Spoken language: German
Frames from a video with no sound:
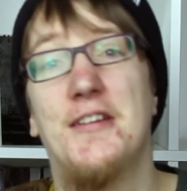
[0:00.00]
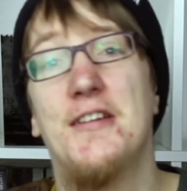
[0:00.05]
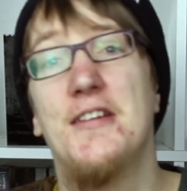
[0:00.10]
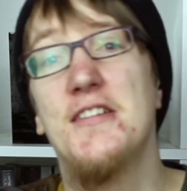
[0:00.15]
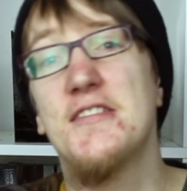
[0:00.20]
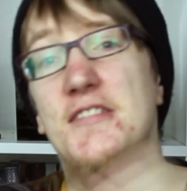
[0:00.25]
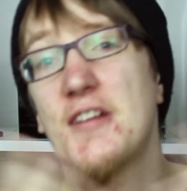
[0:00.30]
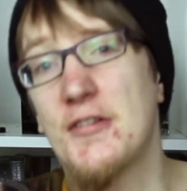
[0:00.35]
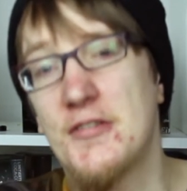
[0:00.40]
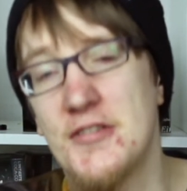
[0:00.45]

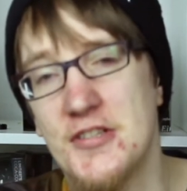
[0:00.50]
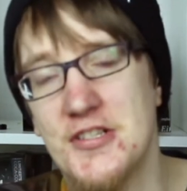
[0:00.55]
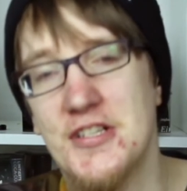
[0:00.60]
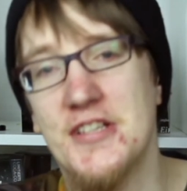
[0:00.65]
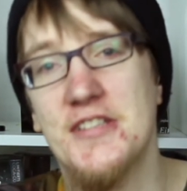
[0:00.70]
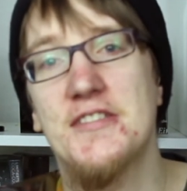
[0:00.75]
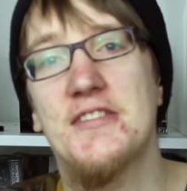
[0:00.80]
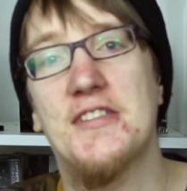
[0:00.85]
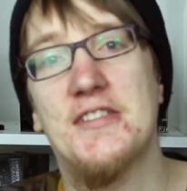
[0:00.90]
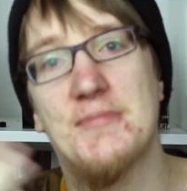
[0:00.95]
Ist also nicht
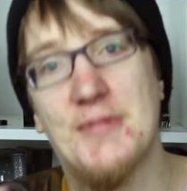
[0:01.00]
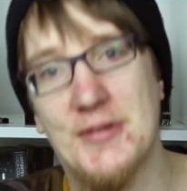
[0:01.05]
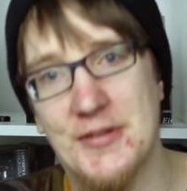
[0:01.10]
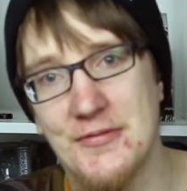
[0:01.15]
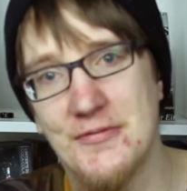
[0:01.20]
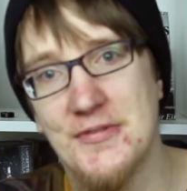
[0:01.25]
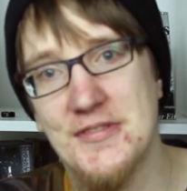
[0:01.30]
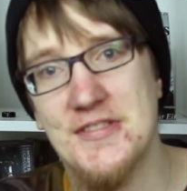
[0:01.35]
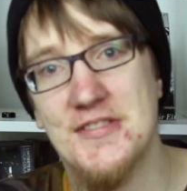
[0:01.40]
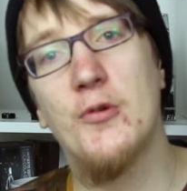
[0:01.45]
schlecht, das mal
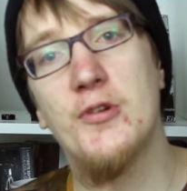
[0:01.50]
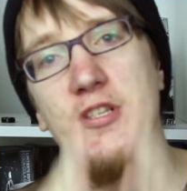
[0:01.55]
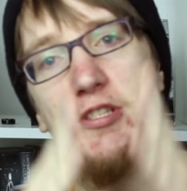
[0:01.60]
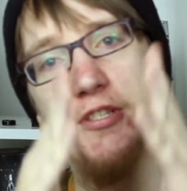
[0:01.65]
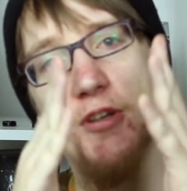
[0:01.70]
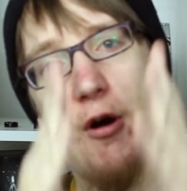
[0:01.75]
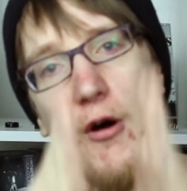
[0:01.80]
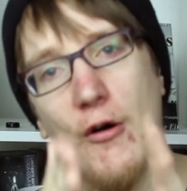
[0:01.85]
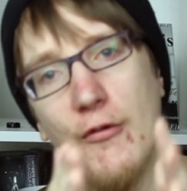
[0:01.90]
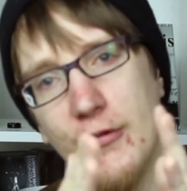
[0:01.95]
zu wissen. Und
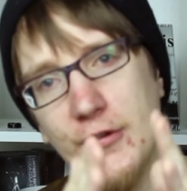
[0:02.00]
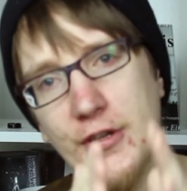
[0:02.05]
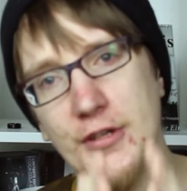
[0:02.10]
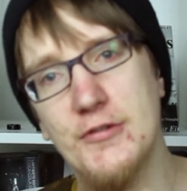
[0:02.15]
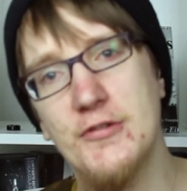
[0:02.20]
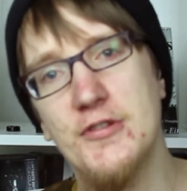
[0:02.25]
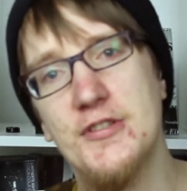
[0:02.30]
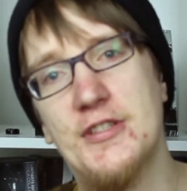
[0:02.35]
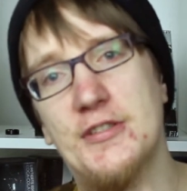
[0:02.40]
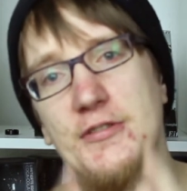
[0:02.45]
ich hoffe
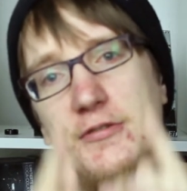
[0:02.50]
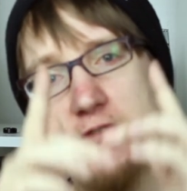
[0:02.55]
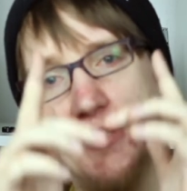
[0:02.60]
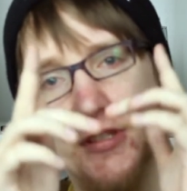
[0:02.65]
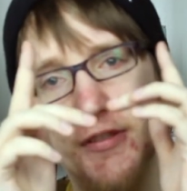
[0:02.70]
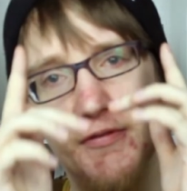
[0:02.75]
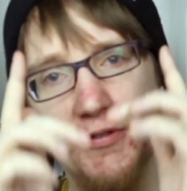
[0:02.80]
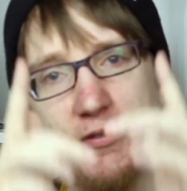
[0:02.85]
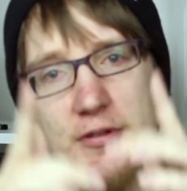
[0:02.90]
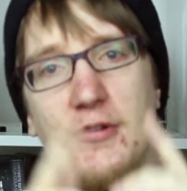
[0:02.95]
natürlich, dass euch
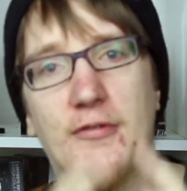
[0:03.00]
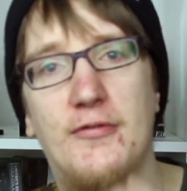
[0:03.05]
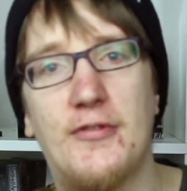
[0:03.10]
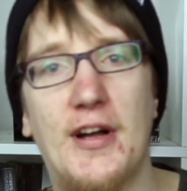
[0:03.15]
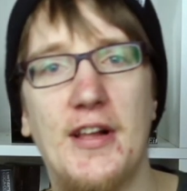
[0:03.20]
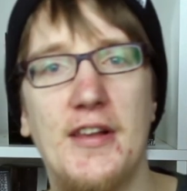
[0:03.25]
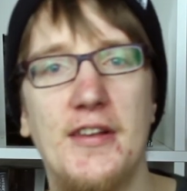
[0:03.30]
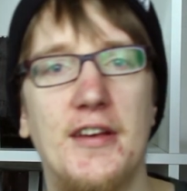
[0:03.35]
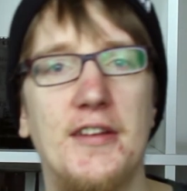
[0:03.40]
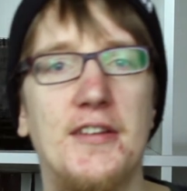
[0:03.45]
das Video
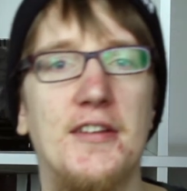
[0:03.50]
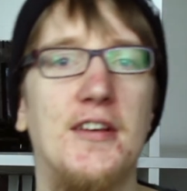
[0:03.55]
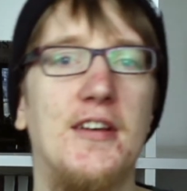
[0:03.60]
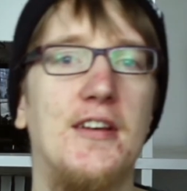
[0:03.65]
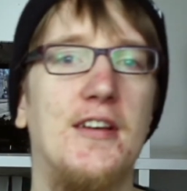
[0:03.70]
gefallen hat.